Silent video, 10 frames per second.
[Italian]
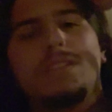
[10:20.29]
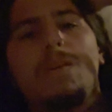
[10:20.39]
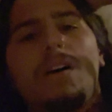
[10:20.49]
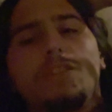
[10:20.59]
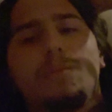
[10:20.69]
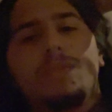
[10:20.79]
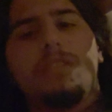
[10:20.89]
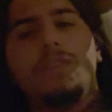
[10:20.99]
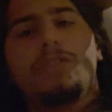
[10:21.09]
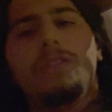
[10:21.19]
qua, diciamo un
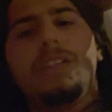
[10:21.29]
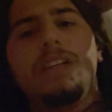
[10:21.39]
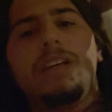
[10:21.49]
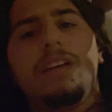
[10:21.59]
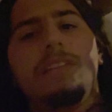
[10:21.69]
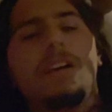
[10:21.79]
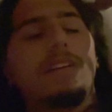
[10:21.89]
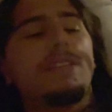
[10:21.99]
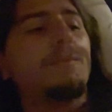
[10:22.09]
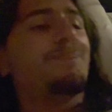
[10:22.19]
servizio di
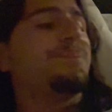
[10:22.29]
taxi,